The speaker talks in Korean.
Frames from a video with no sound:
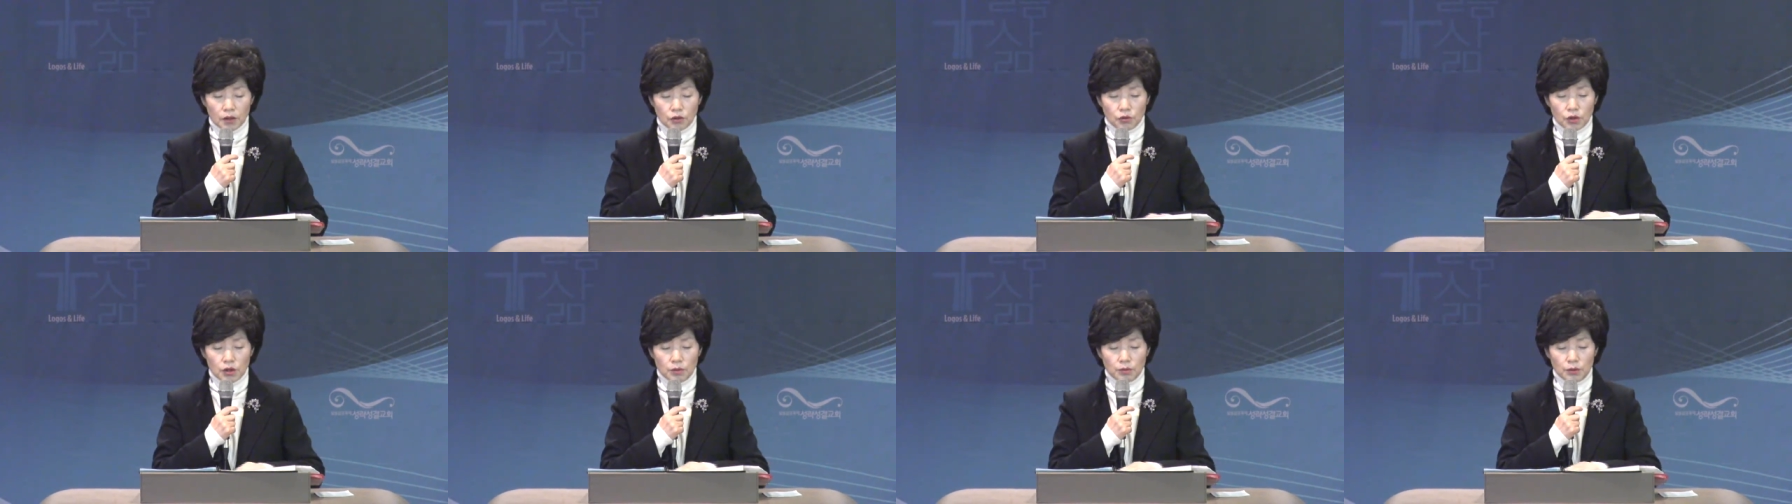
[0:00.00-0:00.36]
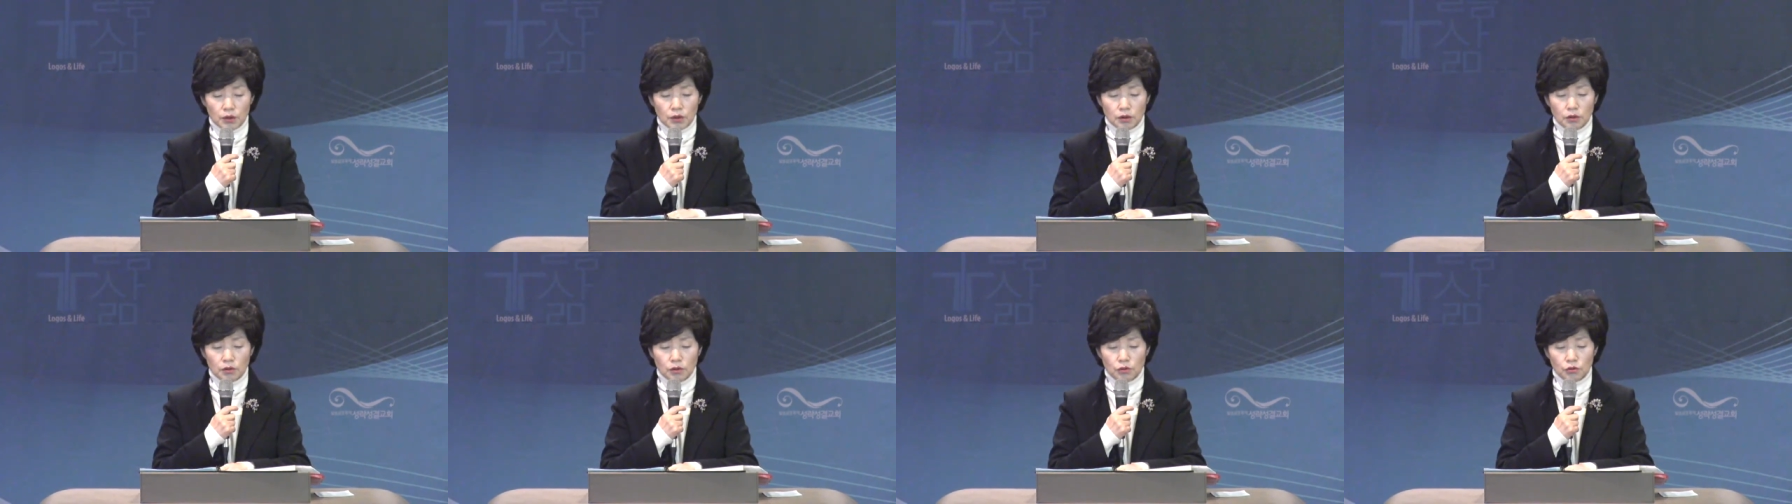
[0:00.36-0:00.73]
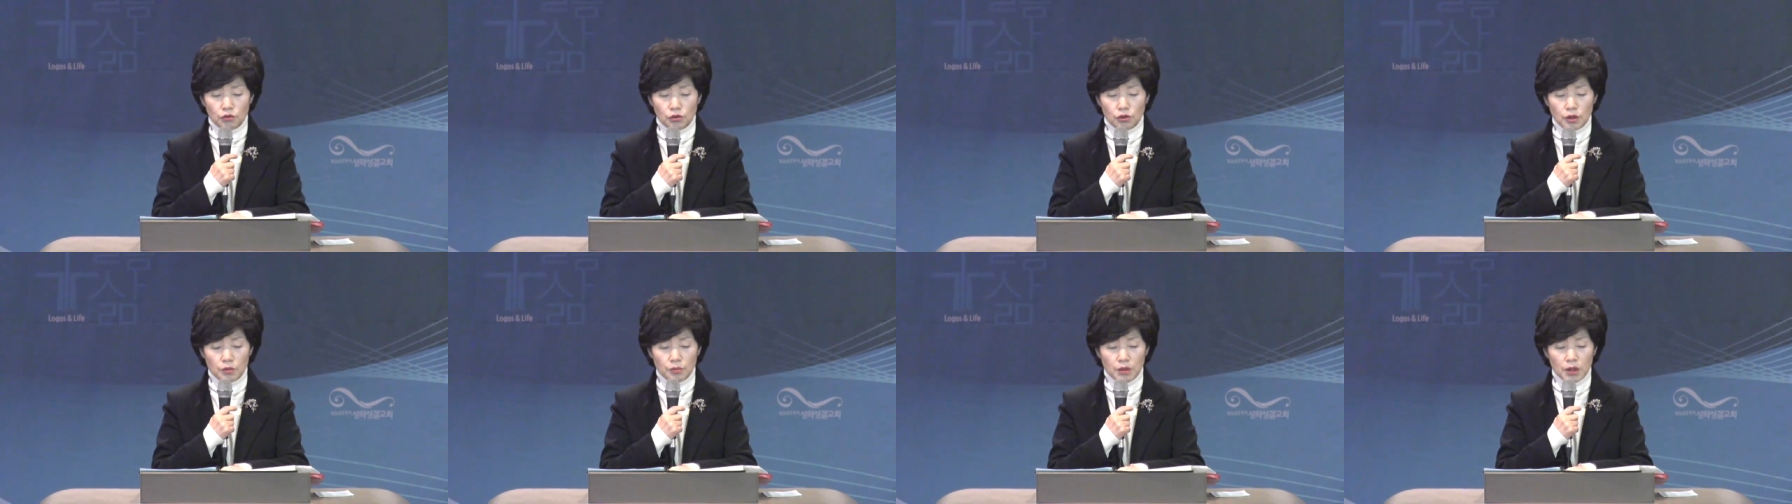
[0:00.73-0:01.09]
주님은
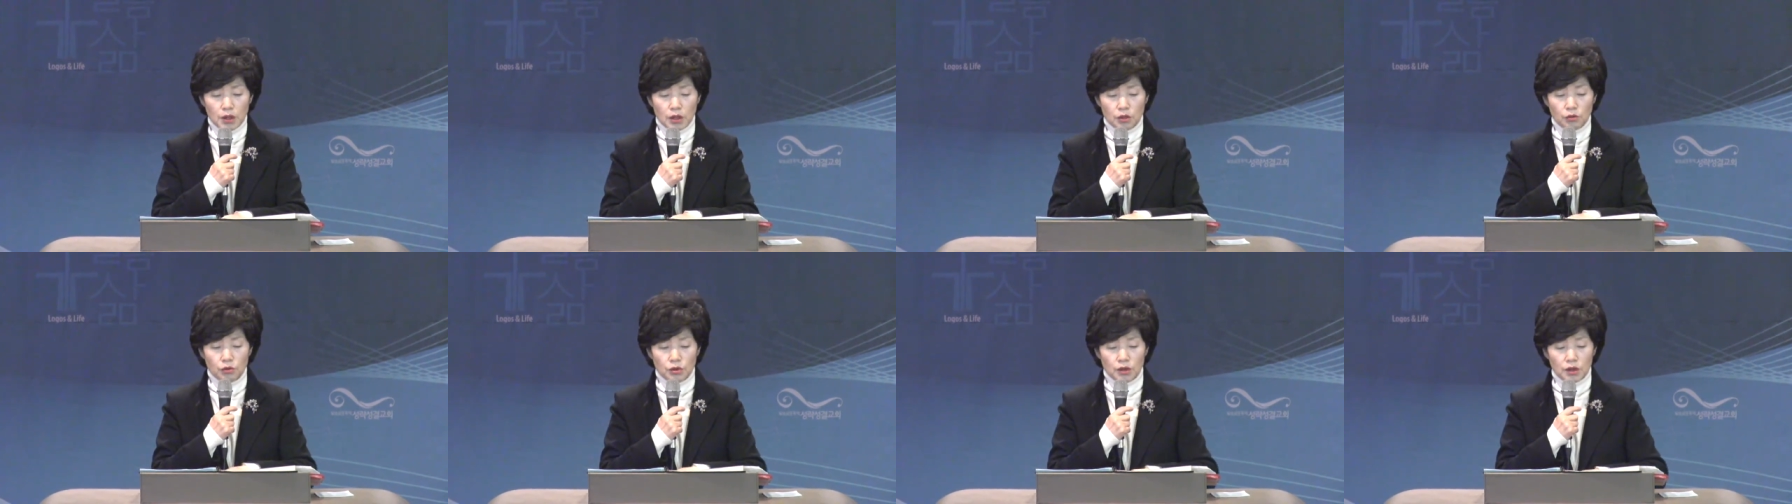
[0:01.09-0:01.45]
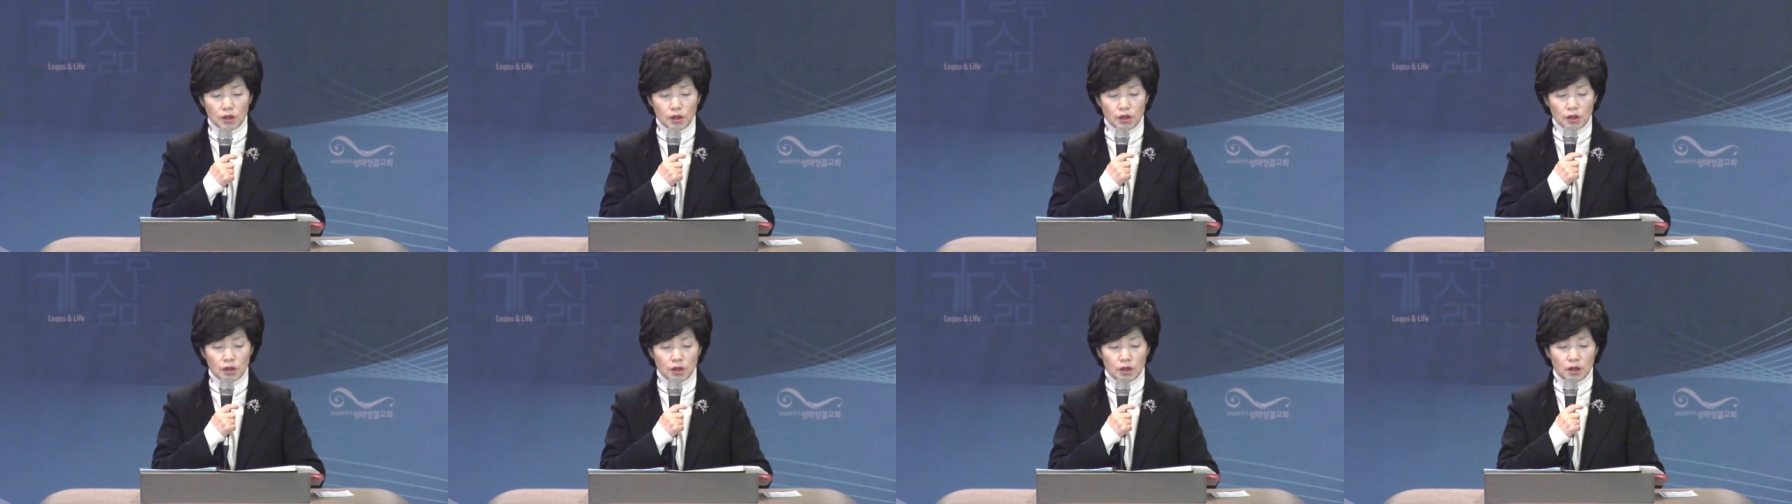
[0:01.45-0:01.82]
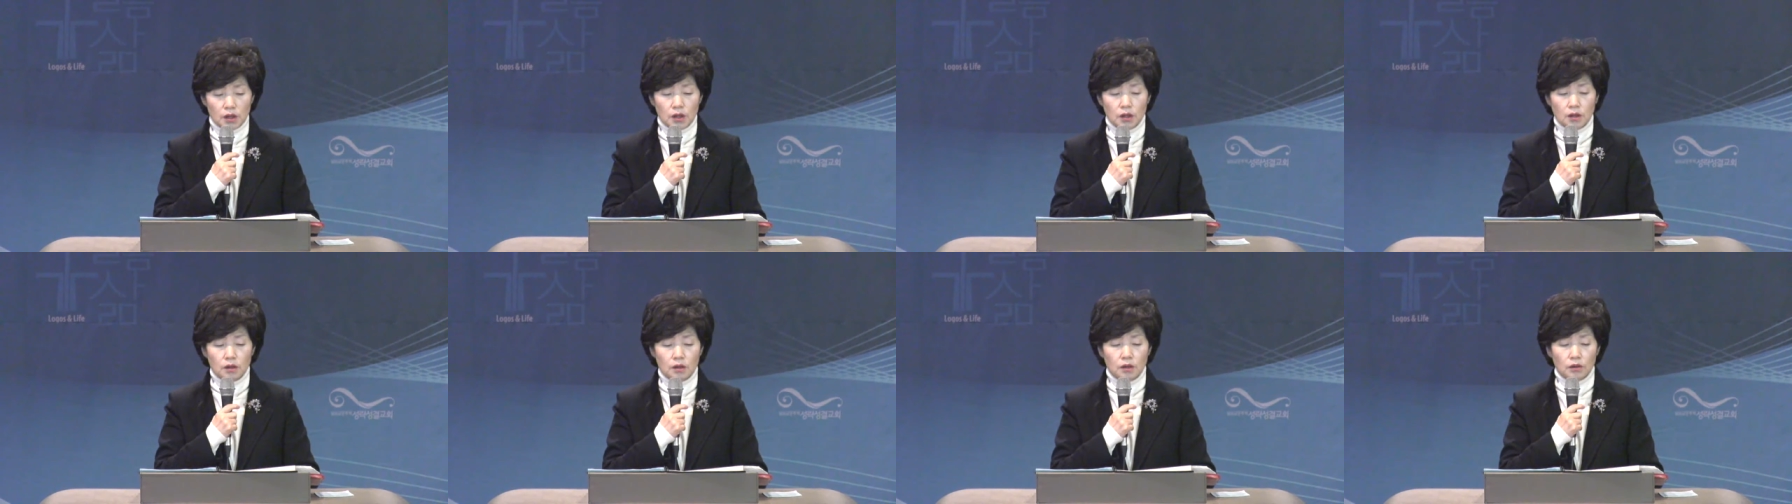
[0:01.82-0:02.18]
주님이 이루신
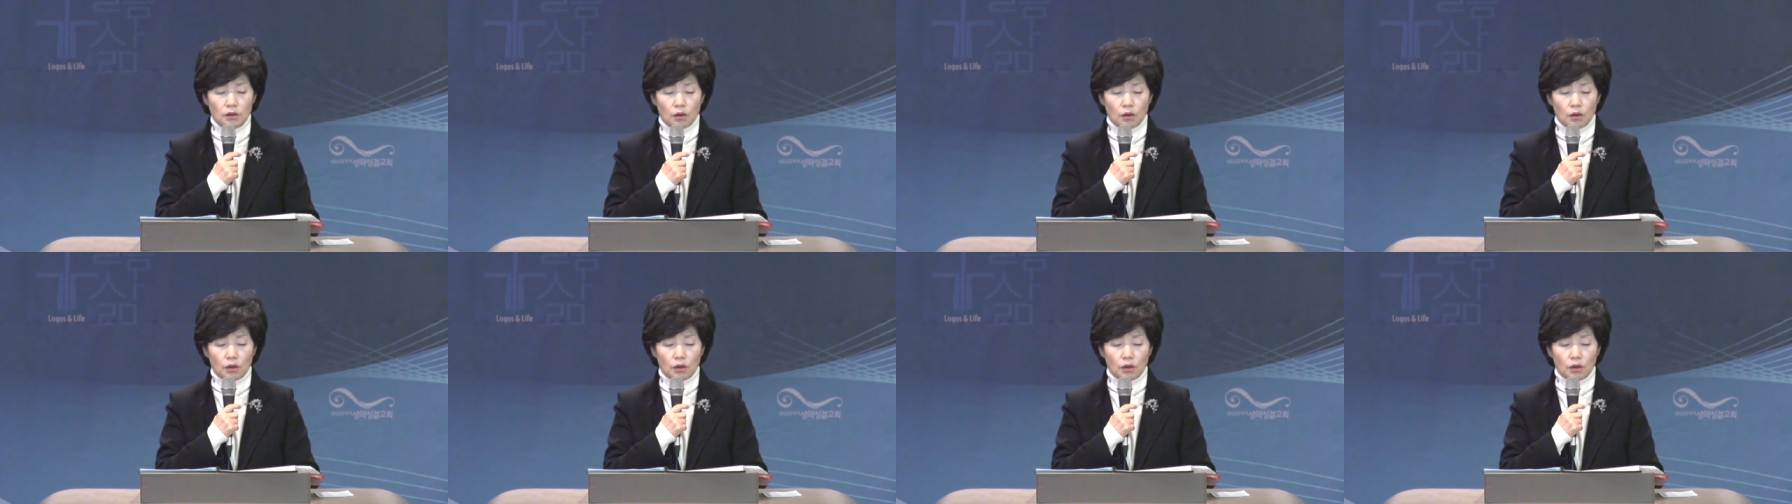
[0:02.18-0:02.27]
일을